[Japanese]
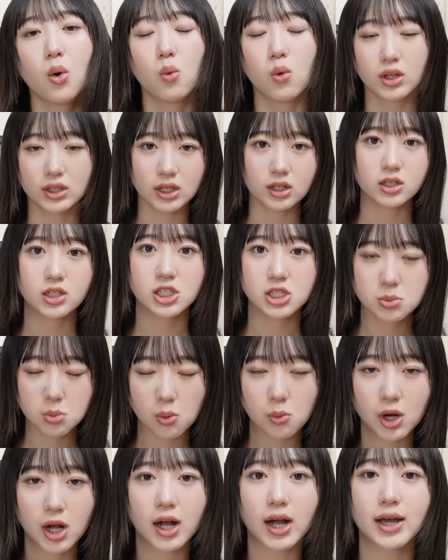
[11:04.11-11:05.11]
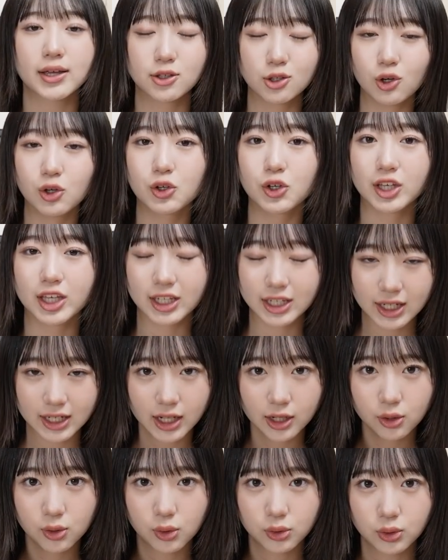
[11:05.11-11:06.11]
私、ももかがよく聞か
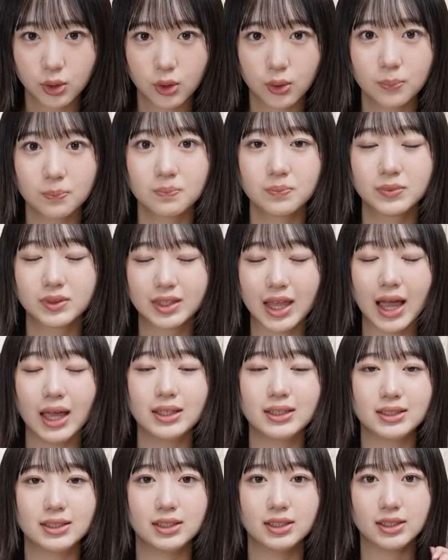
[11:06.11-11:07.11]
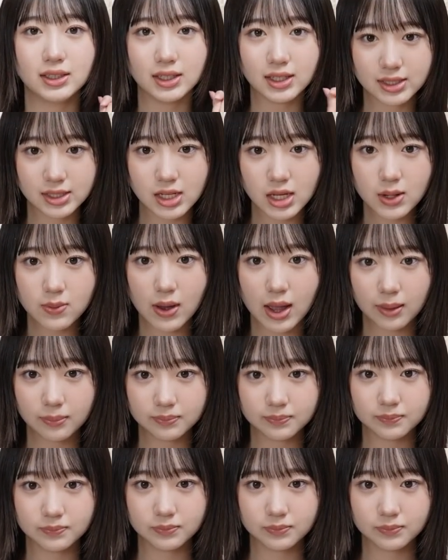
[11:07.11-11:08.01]
れること、だいいちいは、